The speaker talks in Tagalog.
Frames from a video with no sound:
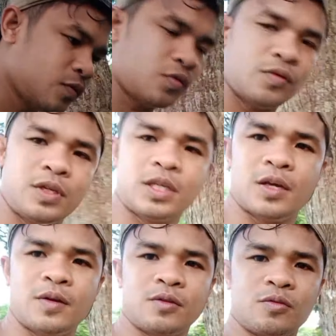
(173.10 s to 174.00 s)
So hindi
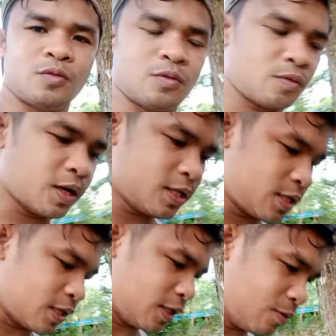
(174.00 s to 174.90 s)
tayo nagtuturo guys
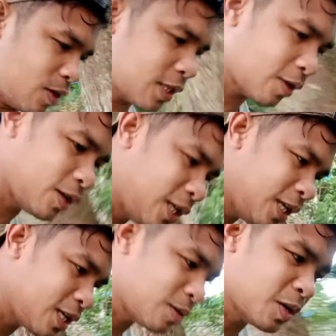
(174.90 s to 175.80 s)
kasi wala tayong
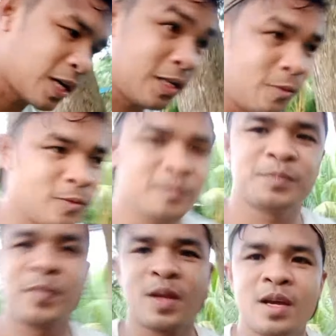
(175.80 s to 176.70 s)
idea sa mga ganung
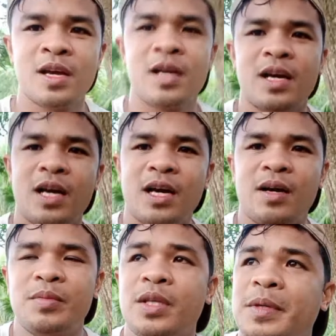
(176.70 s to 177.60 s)

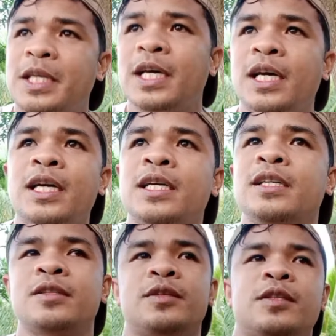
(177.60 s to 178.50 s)
uh, vitamina.
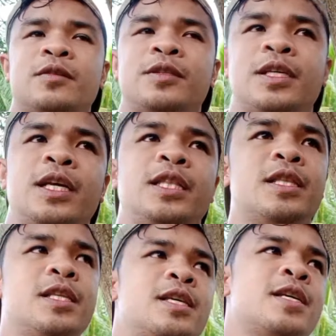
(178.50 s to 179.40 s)
So, ito na si Red.
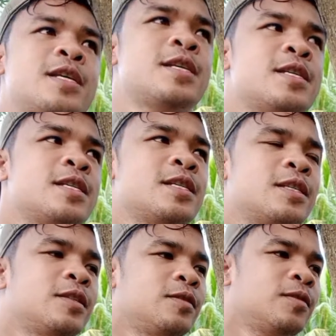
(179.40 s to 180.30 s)

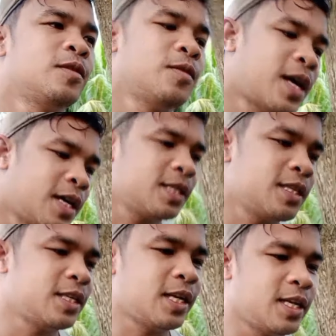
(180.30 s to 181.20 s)
So, hawakan
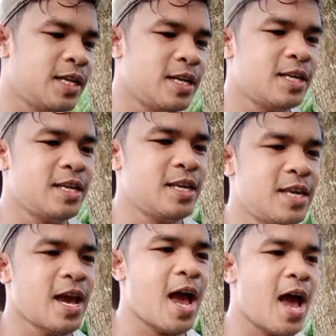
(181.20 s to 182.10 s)
natin si Red.
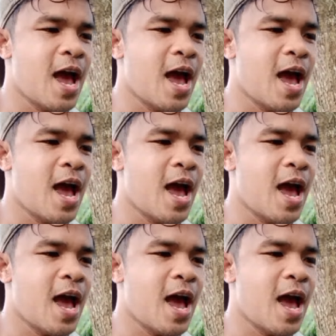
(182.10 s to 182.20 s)
Yan.